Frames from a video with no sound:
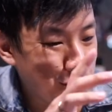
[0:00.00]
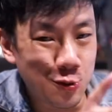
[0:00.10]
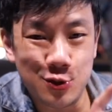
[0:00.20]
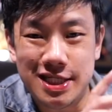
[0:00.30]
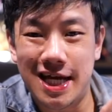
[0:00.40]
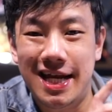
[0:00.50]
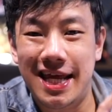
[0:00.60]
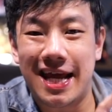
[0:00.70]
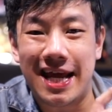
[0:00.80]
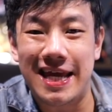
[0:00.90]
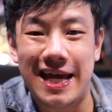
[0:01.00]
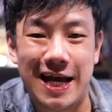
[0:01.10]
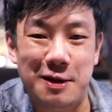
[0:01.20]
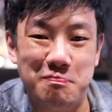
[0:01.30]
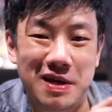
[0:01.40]
itu jadi
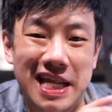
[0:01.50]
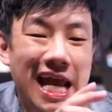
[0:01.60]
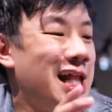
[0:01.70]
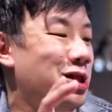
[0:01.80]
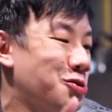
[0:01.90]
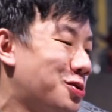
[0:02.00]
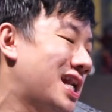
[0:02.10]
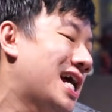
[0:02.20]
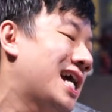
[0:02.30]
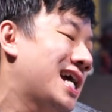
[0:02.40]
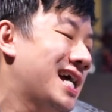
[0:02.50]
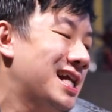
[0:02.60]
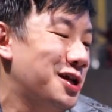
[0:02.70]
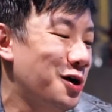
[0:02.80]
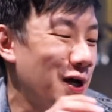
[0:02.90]
kayak miniatur lah
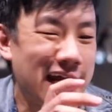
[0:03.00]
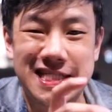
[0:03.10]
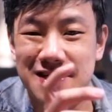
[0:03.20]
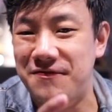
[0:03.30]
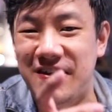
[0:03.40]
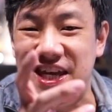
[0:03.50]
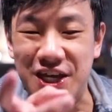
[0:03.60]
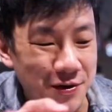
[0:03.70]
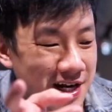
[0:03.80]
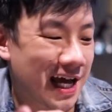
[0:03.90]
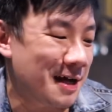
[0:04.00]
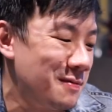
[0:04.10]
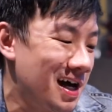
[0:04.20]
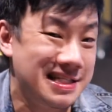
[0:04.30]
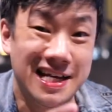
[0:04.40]
atau action figure lah
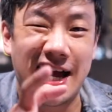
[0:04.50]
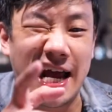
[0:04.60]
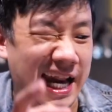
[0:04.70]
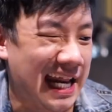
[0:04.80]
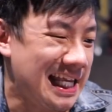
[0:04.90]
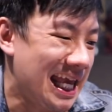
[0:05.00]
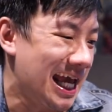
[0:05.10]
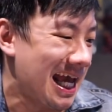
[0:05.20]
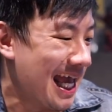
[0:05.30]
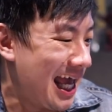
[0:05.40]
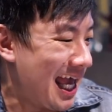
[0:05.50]
bahasa kerennya